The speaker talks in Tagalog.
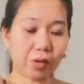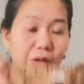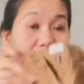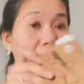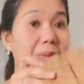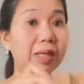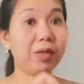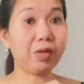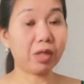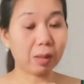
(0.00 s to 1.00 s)
kung hindi pa
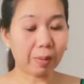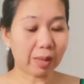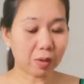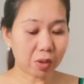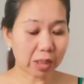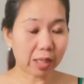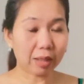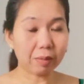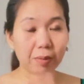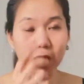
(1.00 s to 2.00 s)
kayo nakapalo sa
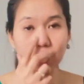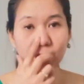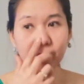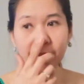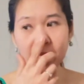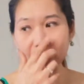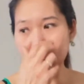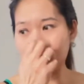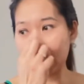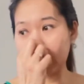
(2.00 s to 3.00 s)
aking Facebook page, uh,